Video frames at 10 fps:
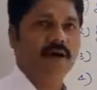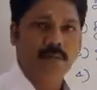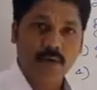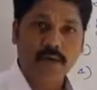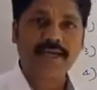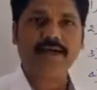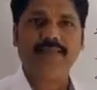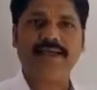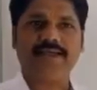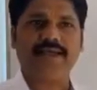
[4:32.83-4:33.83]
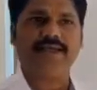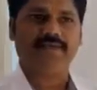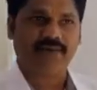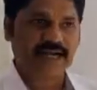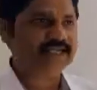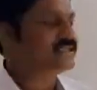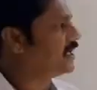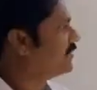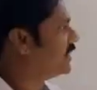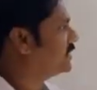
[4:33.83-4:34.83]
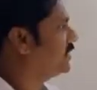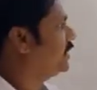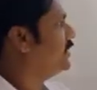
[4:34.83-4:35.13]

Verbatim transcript: முறைகள் பற்றி வளர்ச்சி அடைவதற்கு